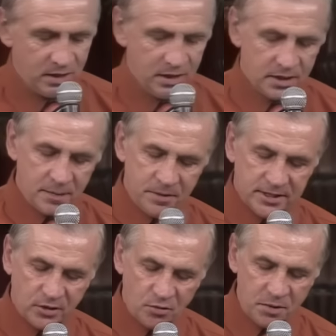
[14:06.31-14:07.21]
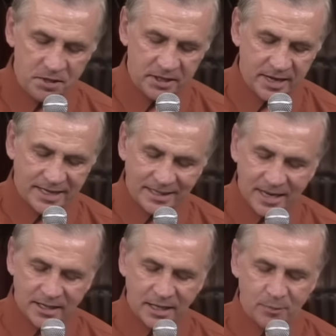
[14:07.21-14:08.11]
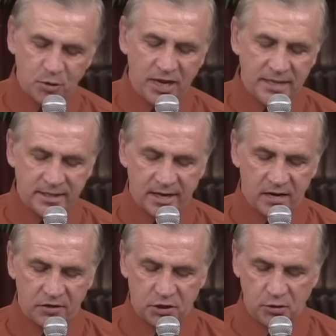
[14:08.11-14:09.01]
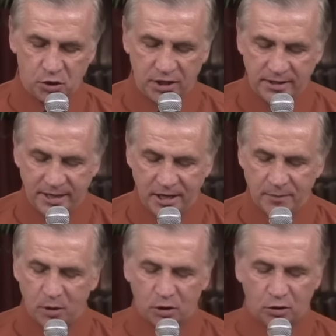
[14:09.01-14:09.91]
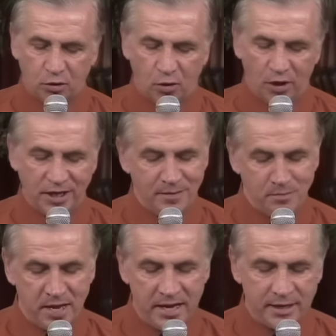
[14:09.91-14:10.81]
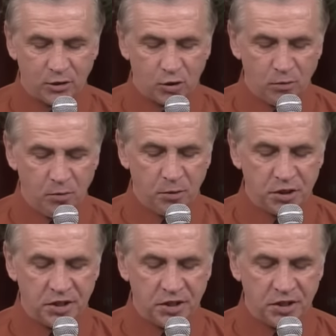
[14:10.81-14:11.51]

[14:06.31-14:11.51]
Написано в Библии так, «Итак, наблюдайте, как вы слушаете, ибо кто имеет, тому будет